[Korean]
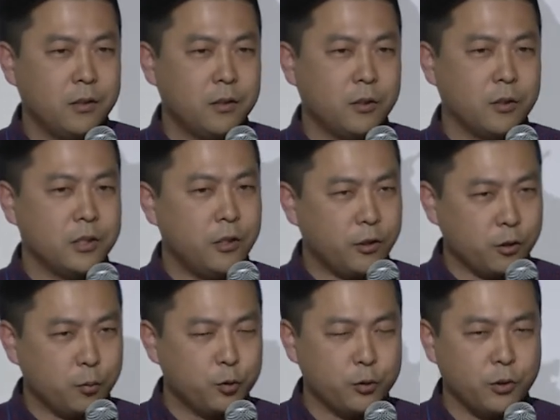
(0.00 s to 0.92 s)
어, 실력
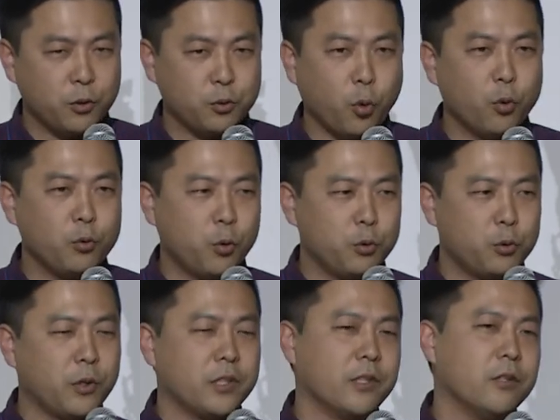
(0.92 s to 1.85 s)
있던 분들이고 좋은
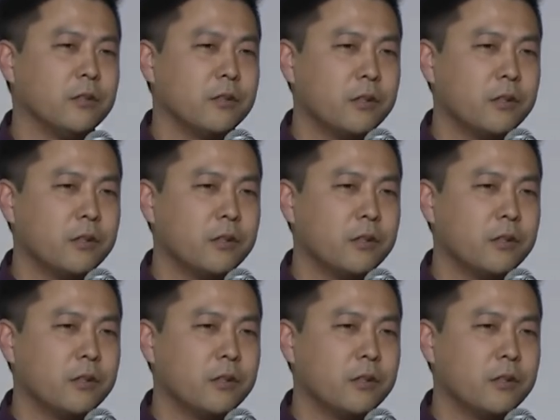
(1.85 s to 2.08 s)
곳으로 가세요.